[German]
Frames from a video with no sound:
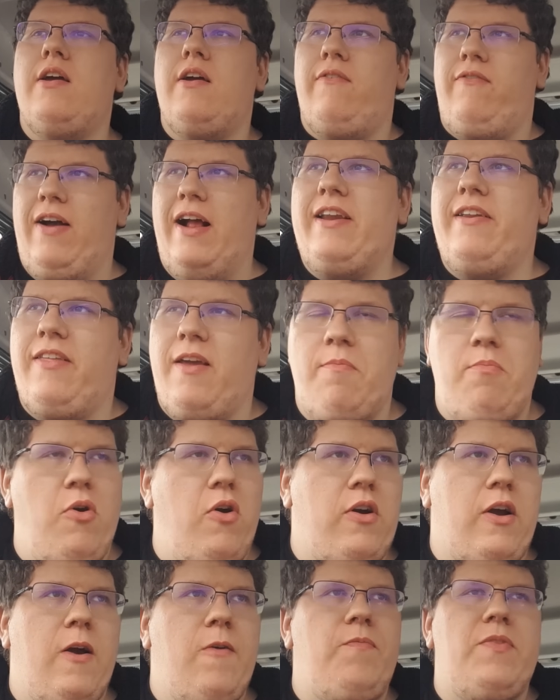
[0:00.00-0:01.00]
Weil dieser
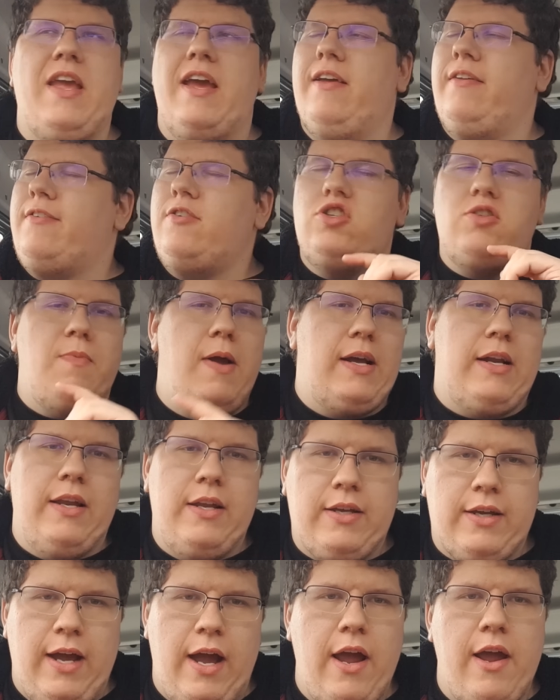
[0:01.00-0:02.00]
Burger, er ist geschmacklich
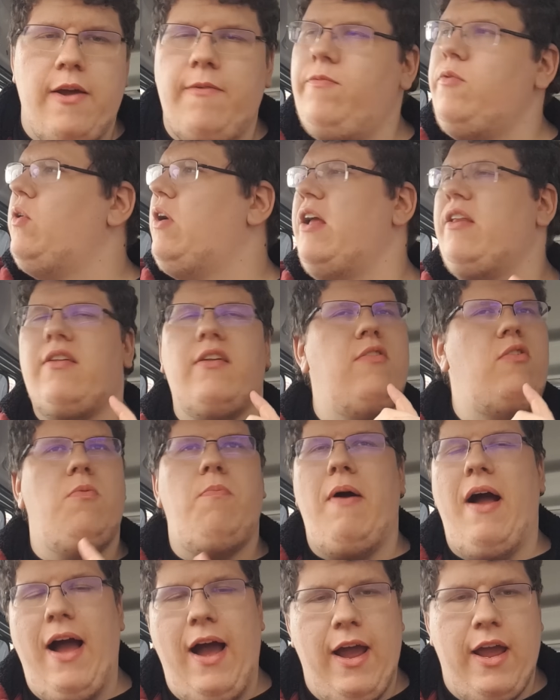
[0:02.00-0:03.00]
geil. Du kannst ihn
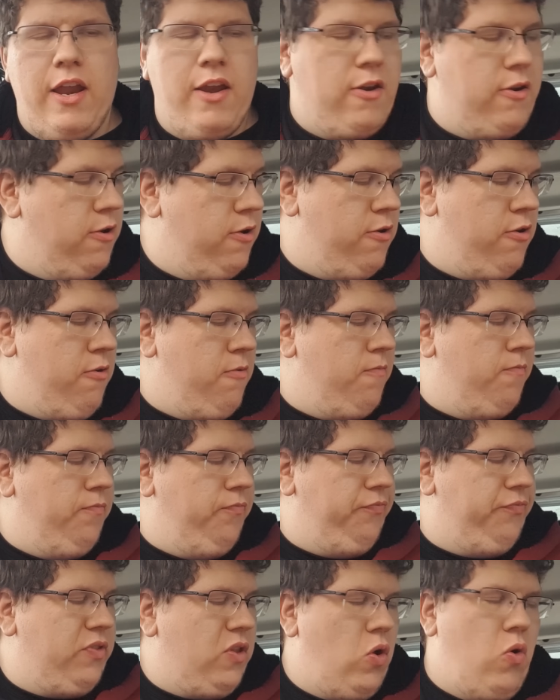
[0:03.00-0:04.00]
super halten.
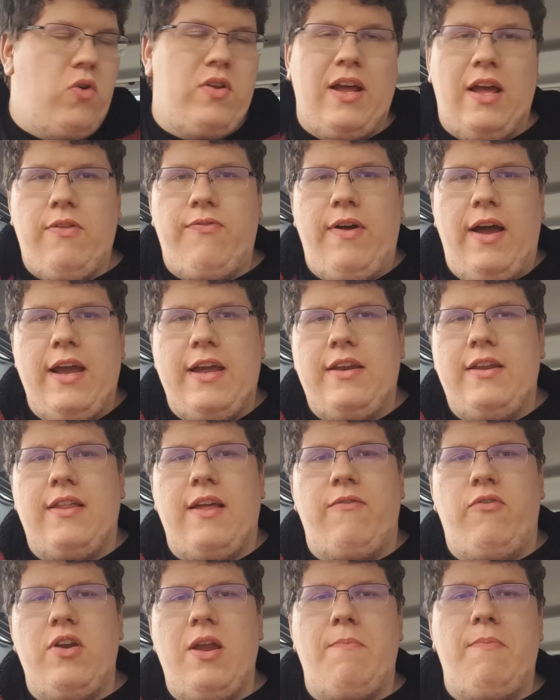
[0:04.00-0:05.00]
Und das war in
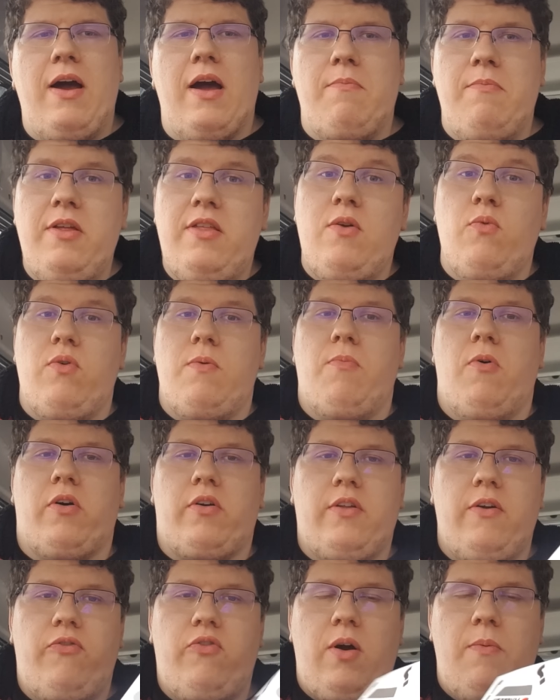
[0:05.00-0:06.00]
dieser wunderbaren Mystery Box.
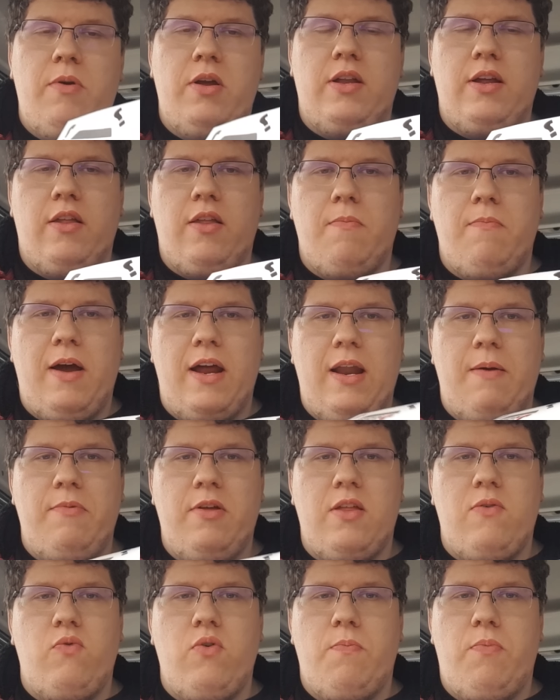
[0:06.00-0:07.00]
Ich freue mich, dass in meiner
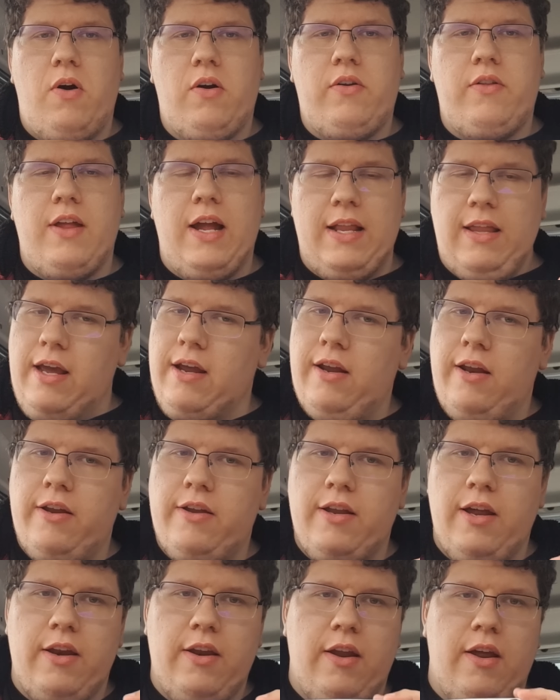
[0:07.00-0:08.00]
Mystery Box tatsächlich
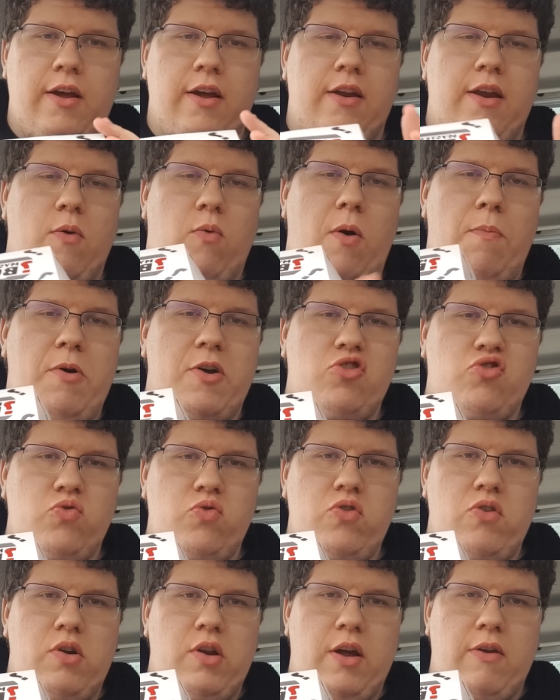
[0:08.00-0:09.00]
dann äh, der Whopper
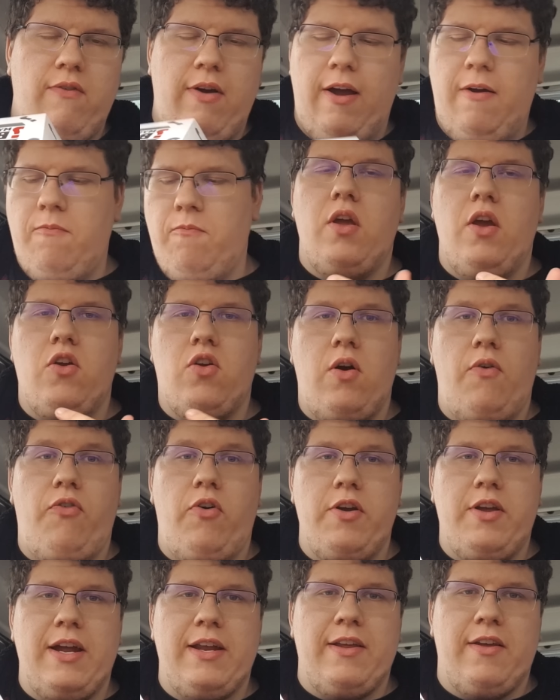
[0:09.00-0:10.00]
Junior drin war. Ich hoffe,
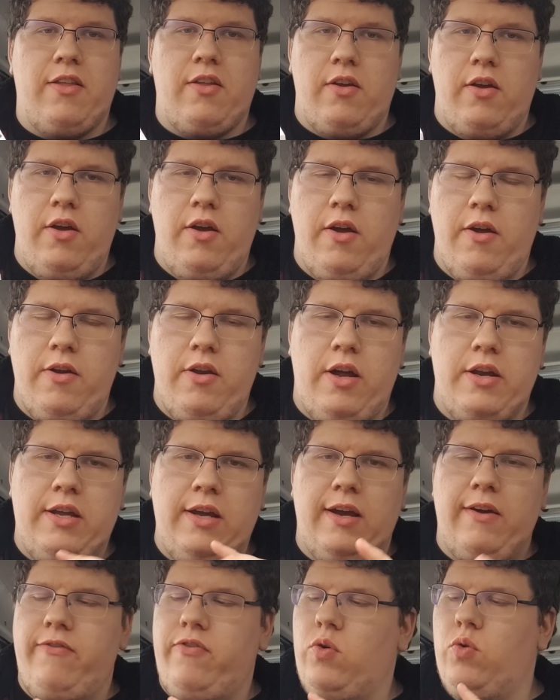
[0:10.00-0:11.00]
euch hat, das, äh, hat die
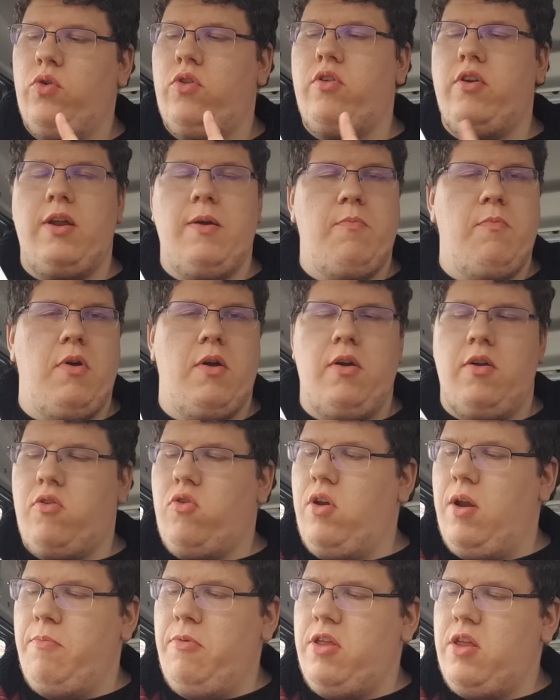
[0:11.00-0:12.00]
Review zu, dem, äh, zu
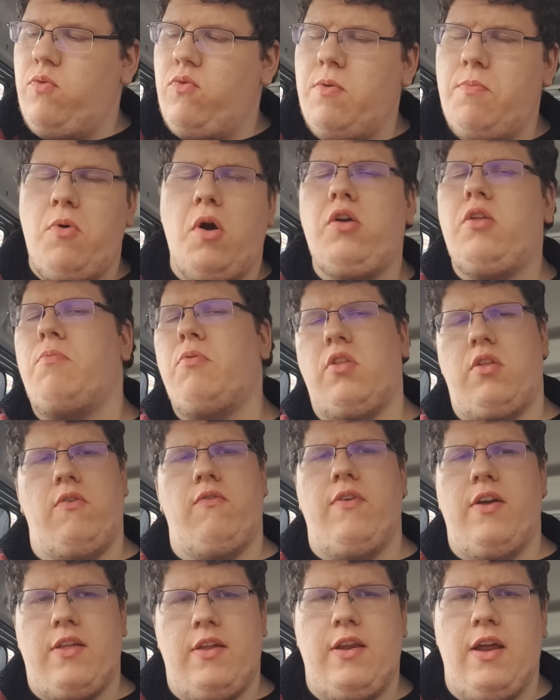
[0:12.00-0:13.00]
der Mystery Box
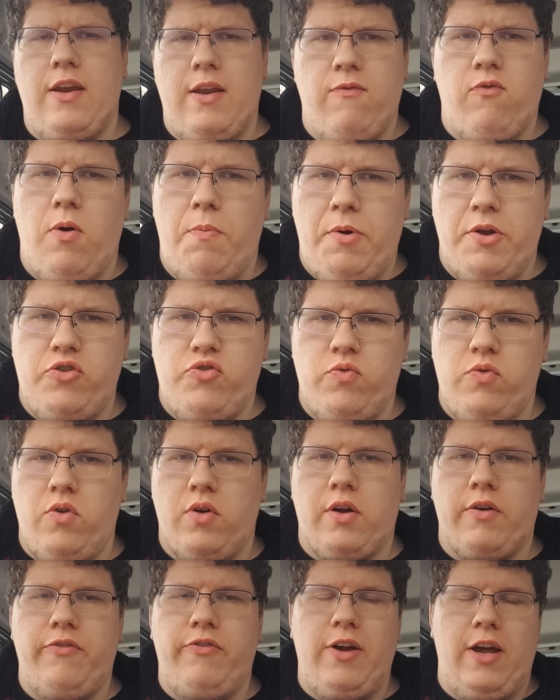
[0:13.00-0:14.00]
bzw. dann dem Whopper Junior
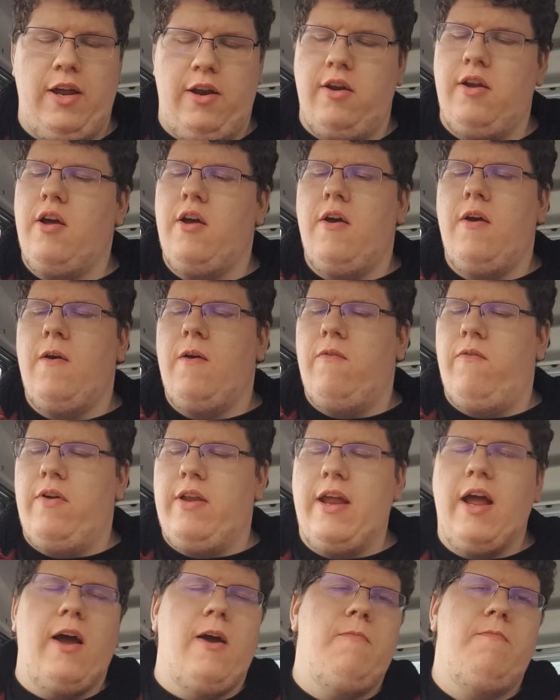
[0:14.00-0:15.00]
gefallen. Wenn
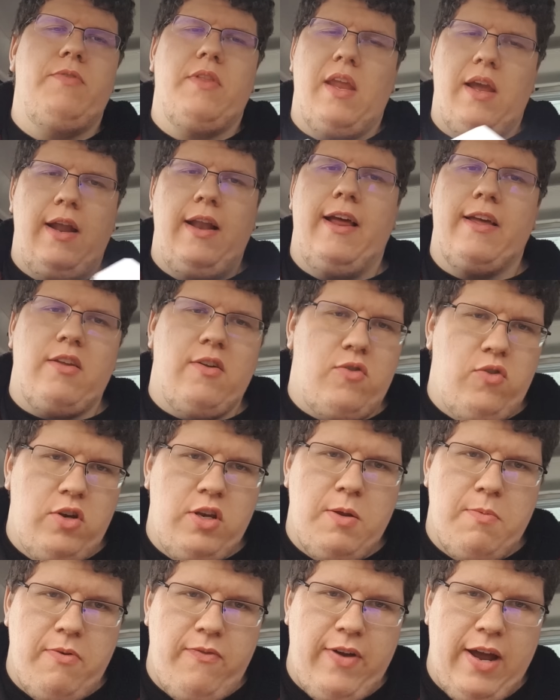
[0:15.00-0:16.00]
ja, lasst natürlich
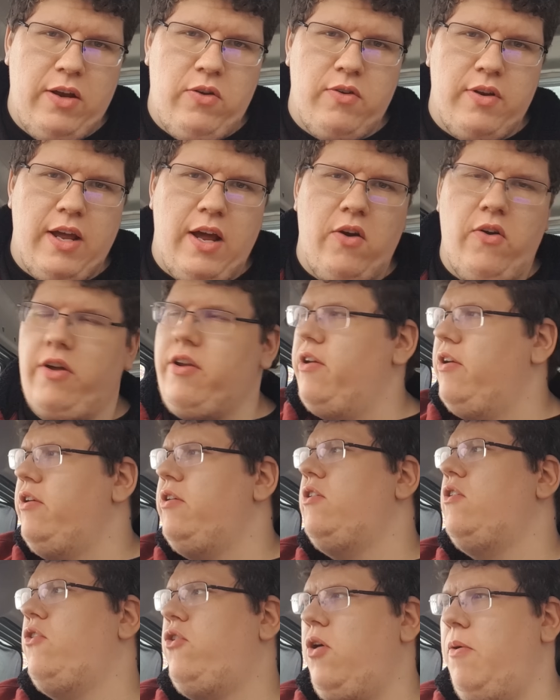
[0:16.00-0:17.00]
eine Bewertung da, Leute.
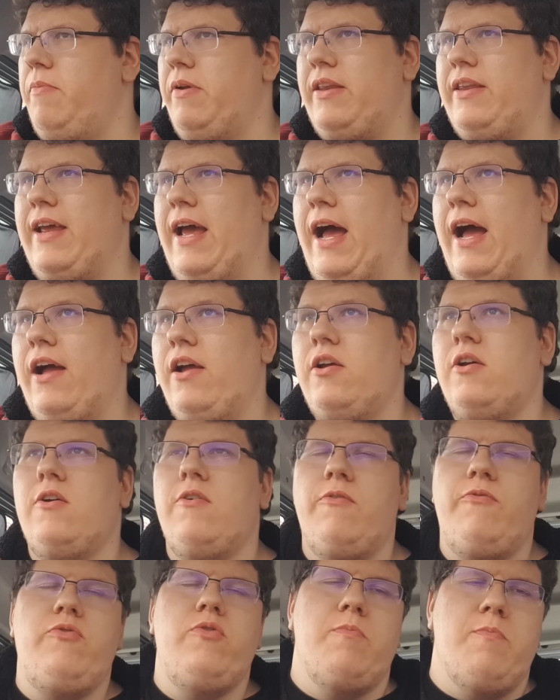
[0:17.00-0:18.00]
Ein Kommentar
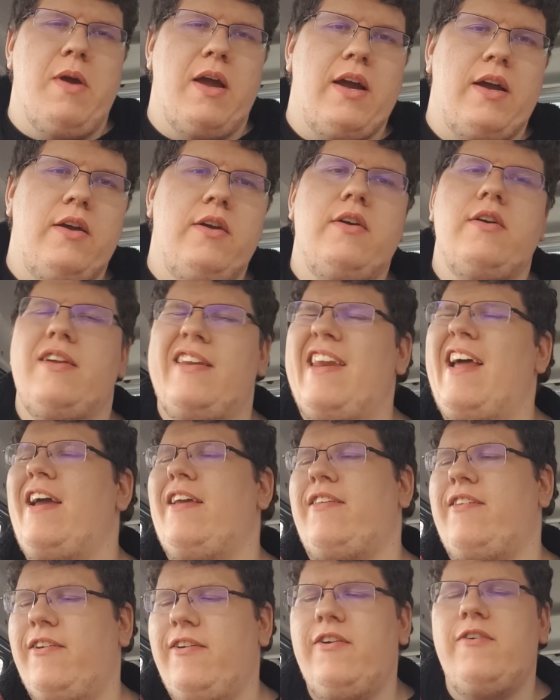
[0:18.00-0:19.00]
für mehr
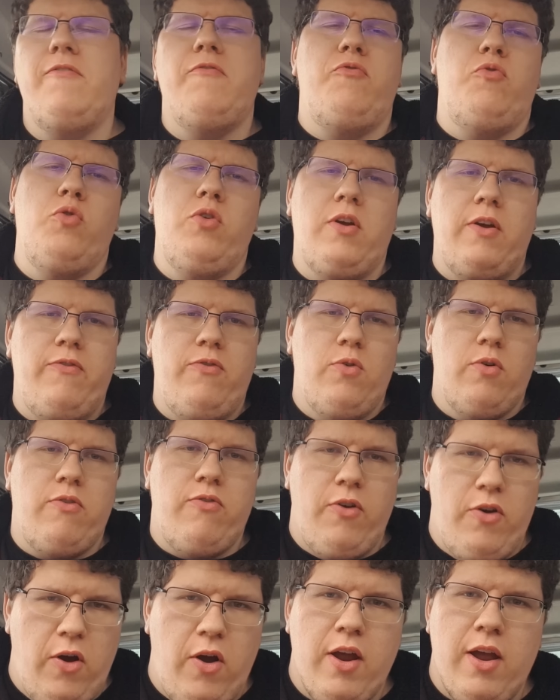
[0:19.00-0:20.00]
nice Food Reviews
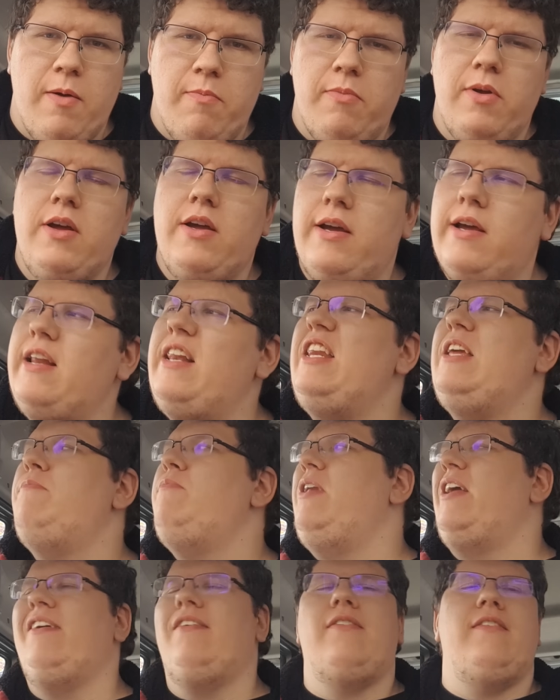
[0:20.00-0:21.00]
von eurem
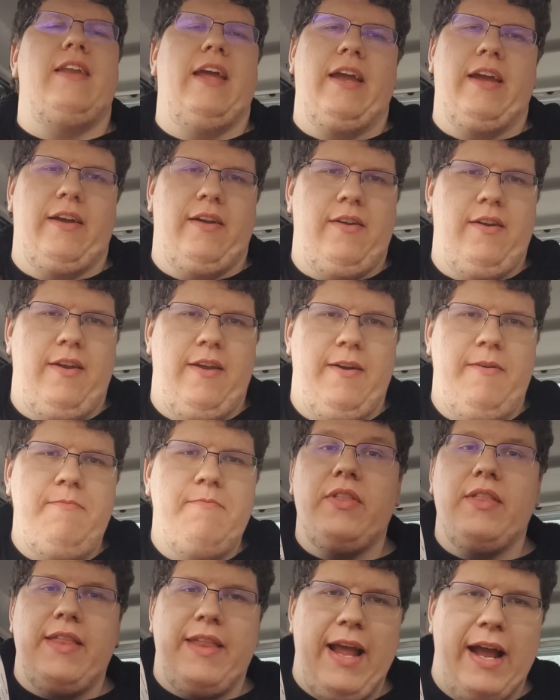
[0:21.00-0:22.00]
Lieblingsdicken. Ne?
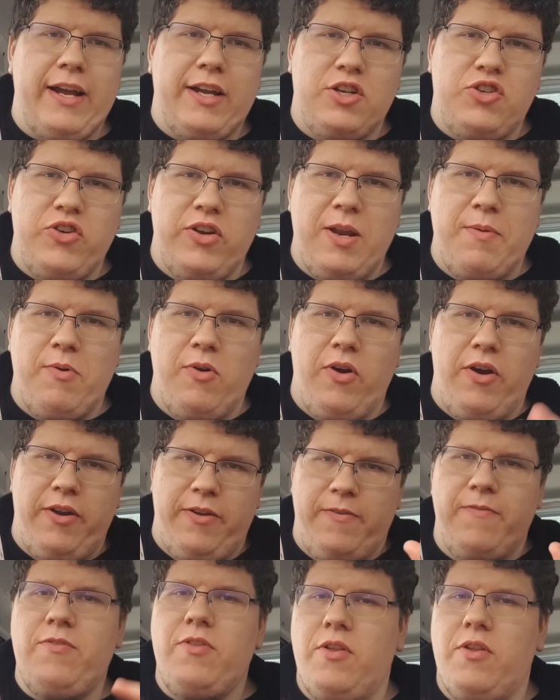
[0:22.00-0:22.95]
Dankeschön, liebe Leute.